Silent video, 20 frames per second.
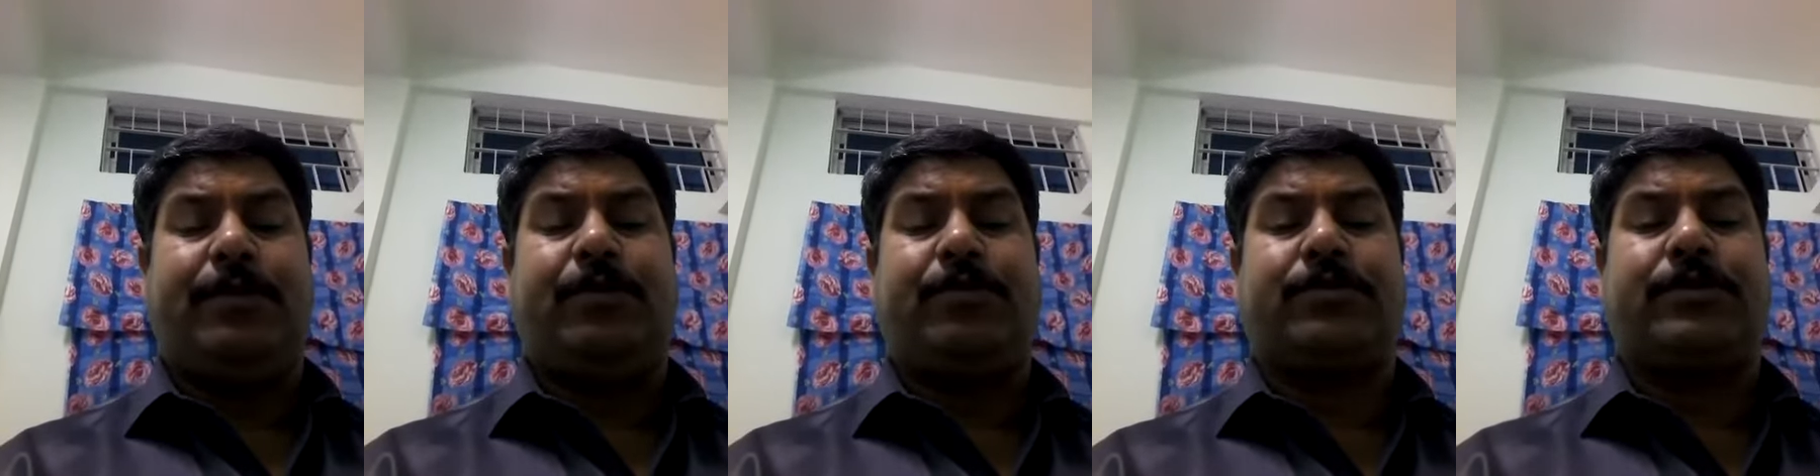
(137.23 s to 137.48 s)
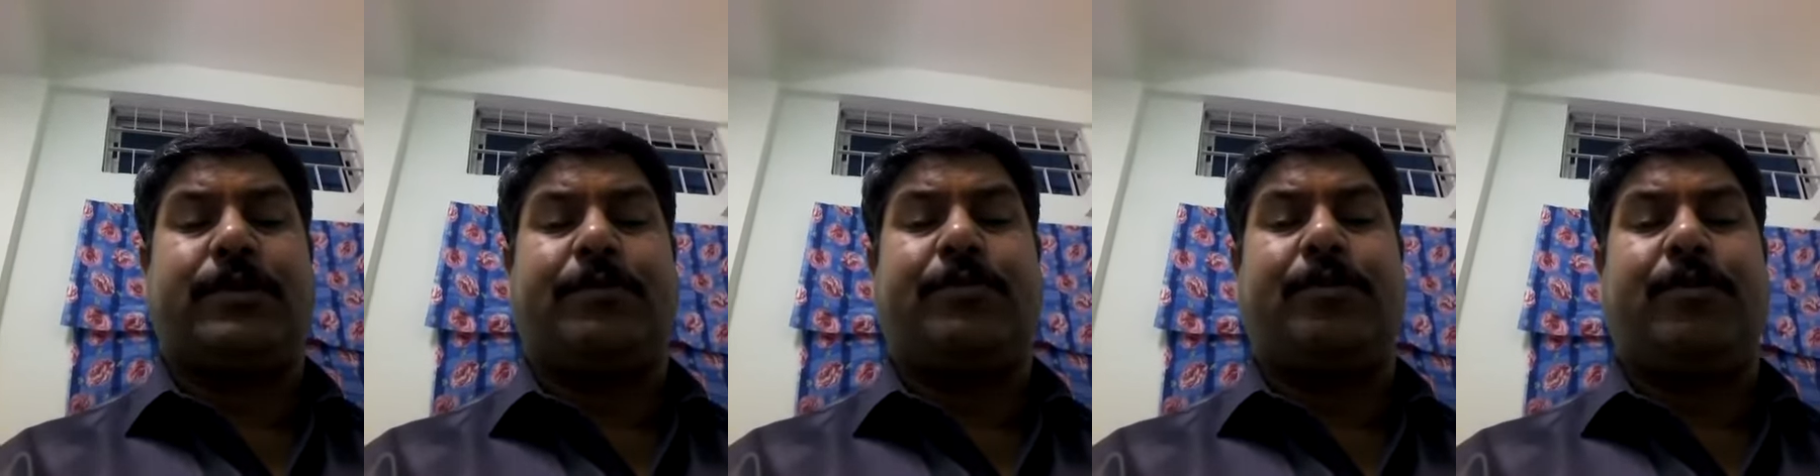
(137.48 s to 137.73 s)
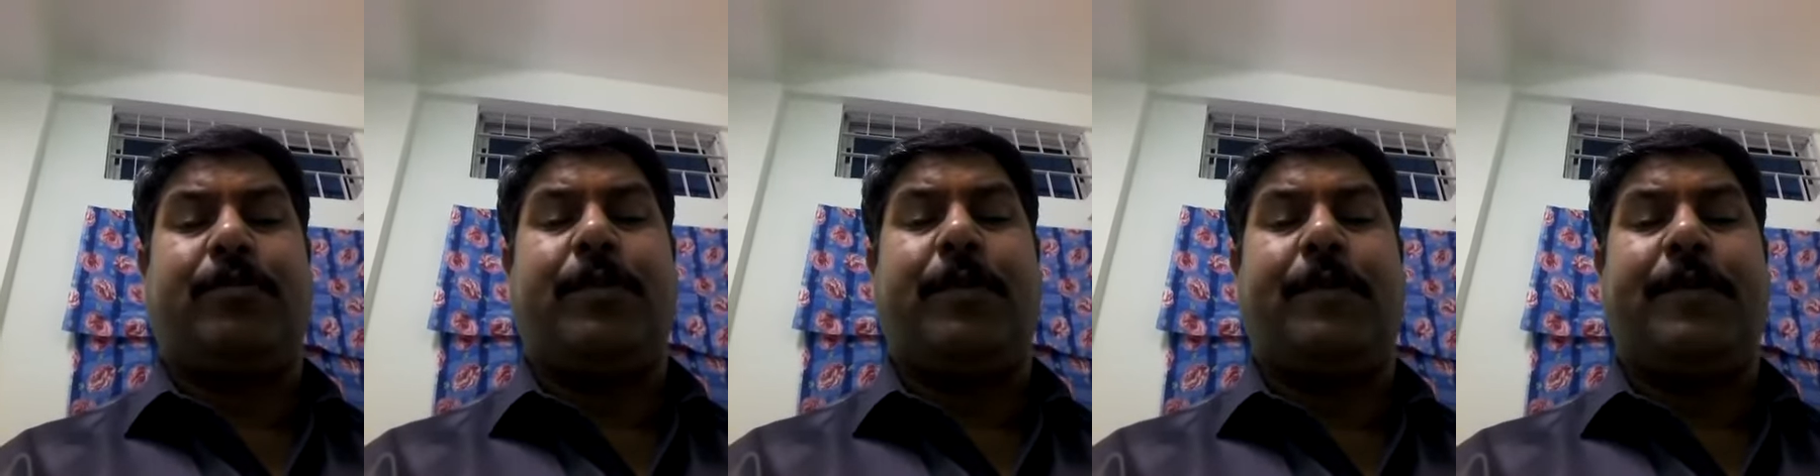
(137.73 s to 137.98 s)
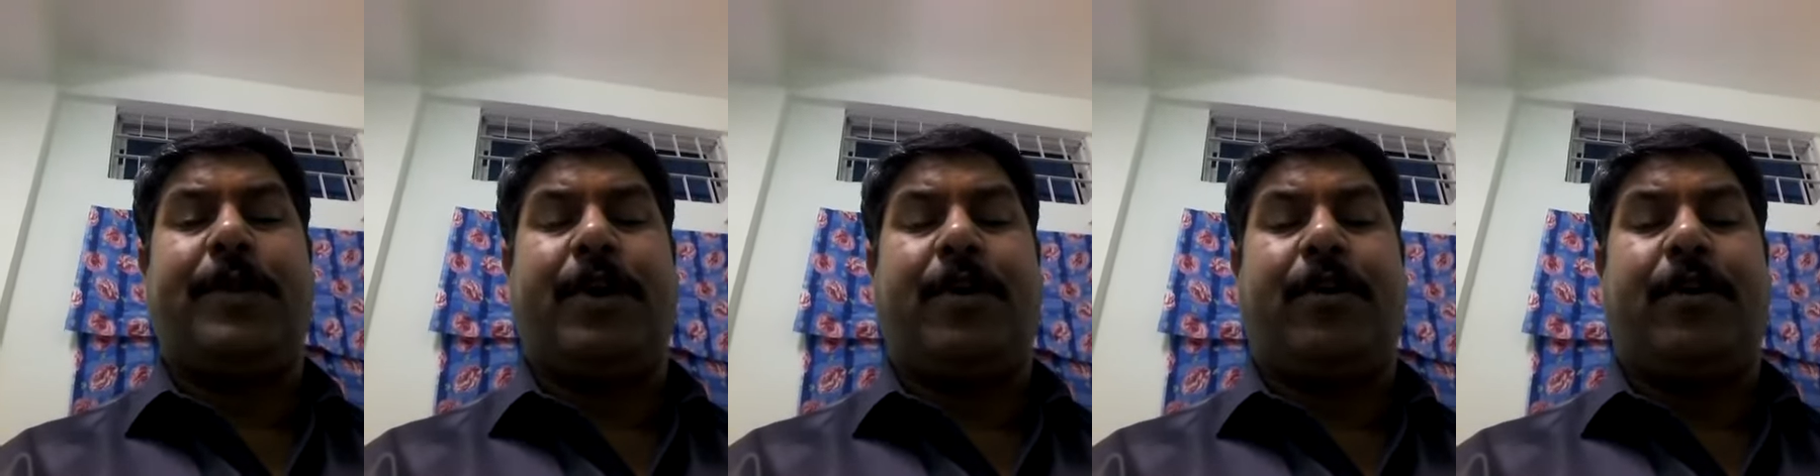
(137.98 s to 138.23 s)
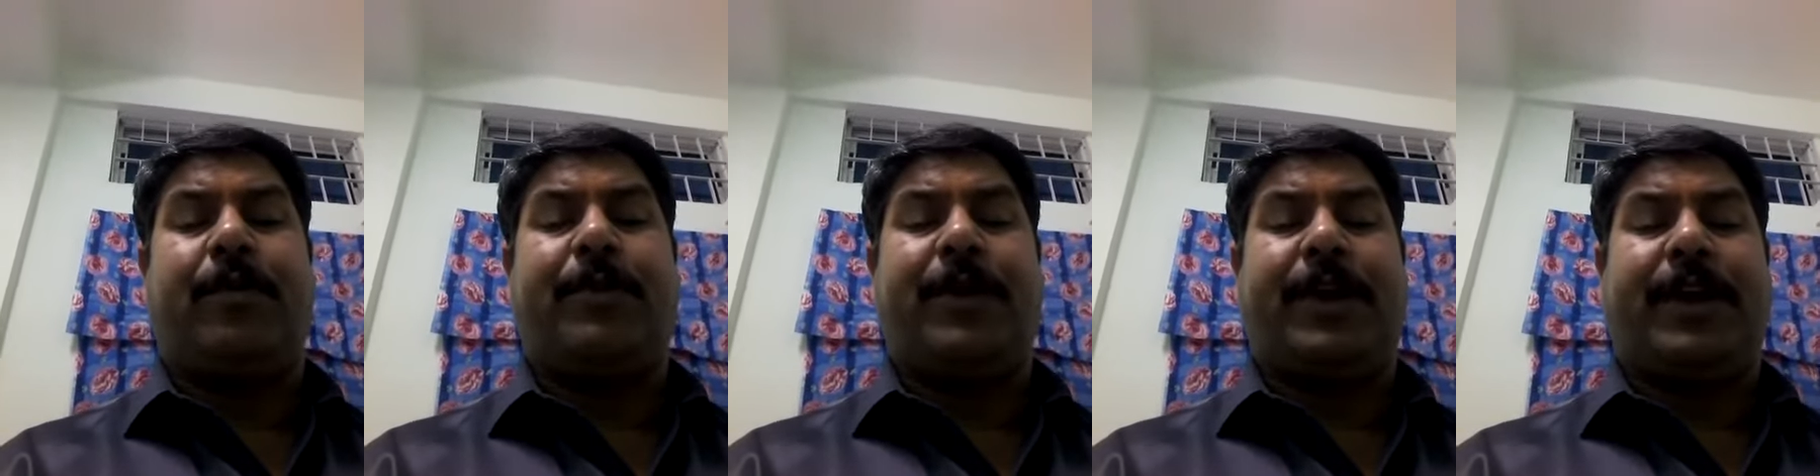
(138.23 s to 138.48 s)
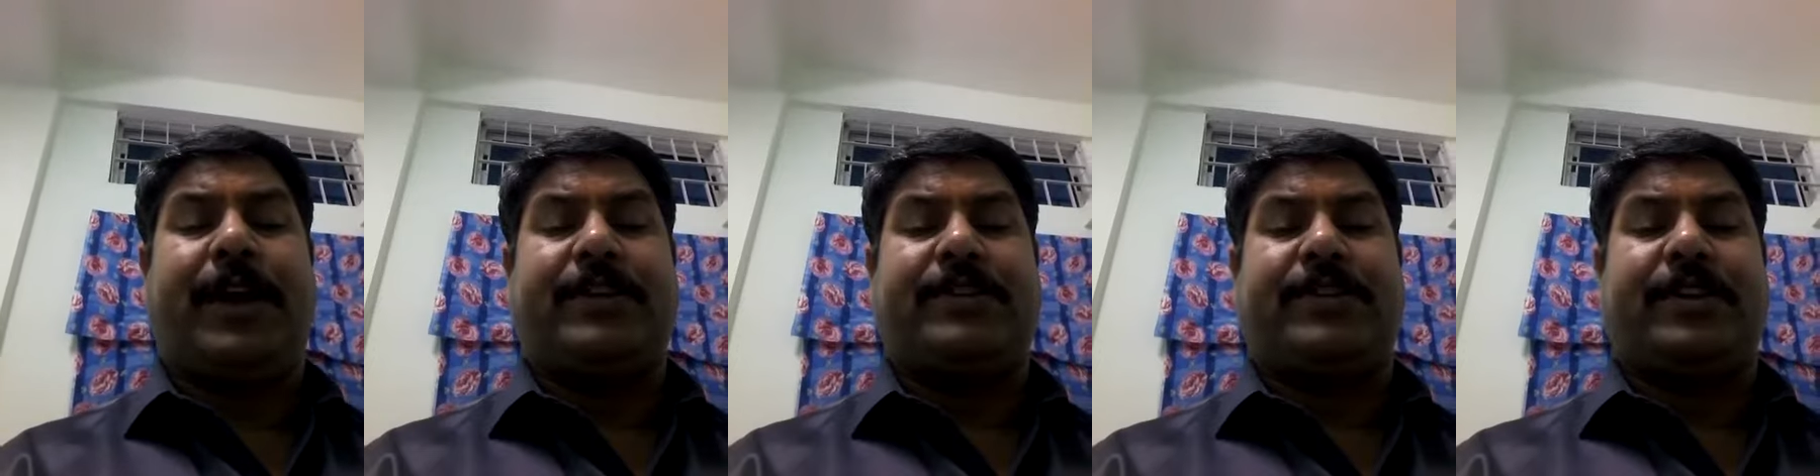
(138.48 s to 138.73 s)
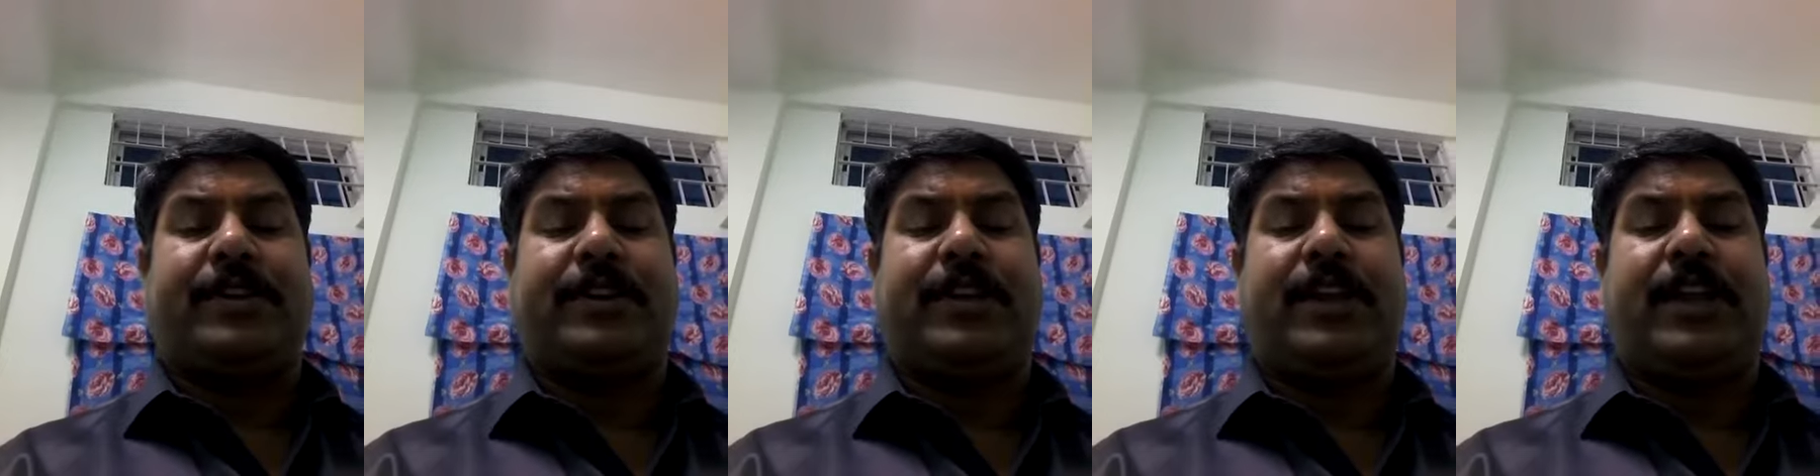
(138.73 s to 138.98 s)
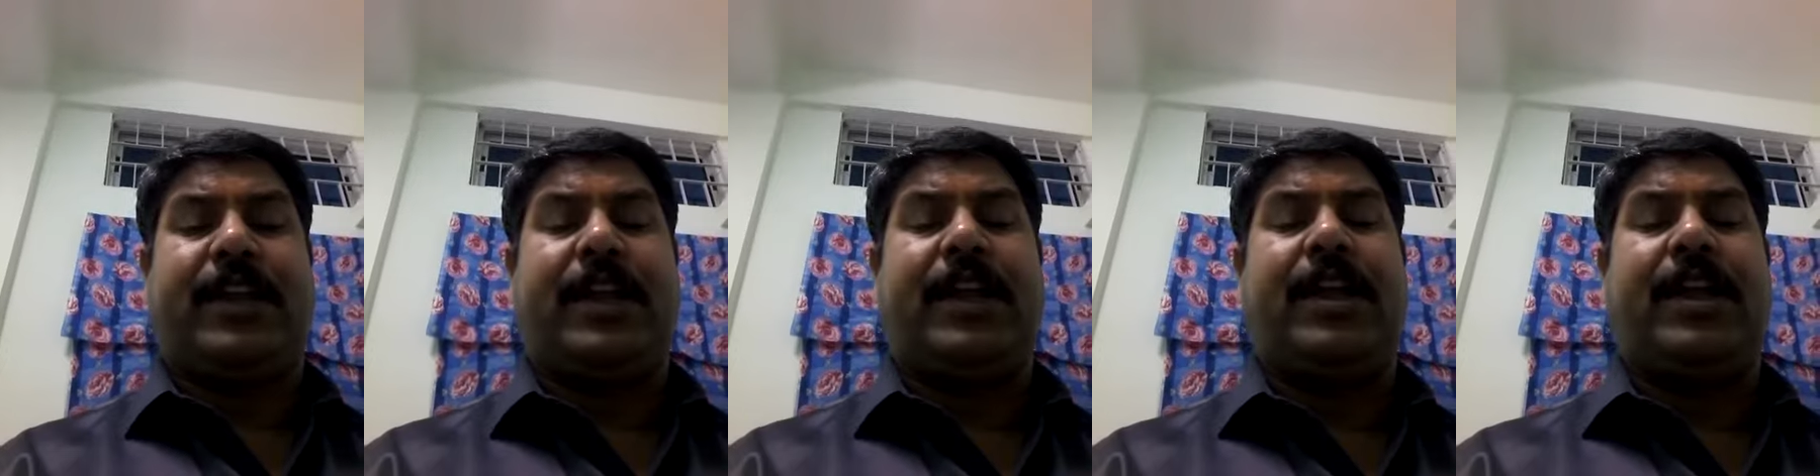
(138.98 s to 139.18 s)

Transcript: दो शब्दों में भी और भी कह सकते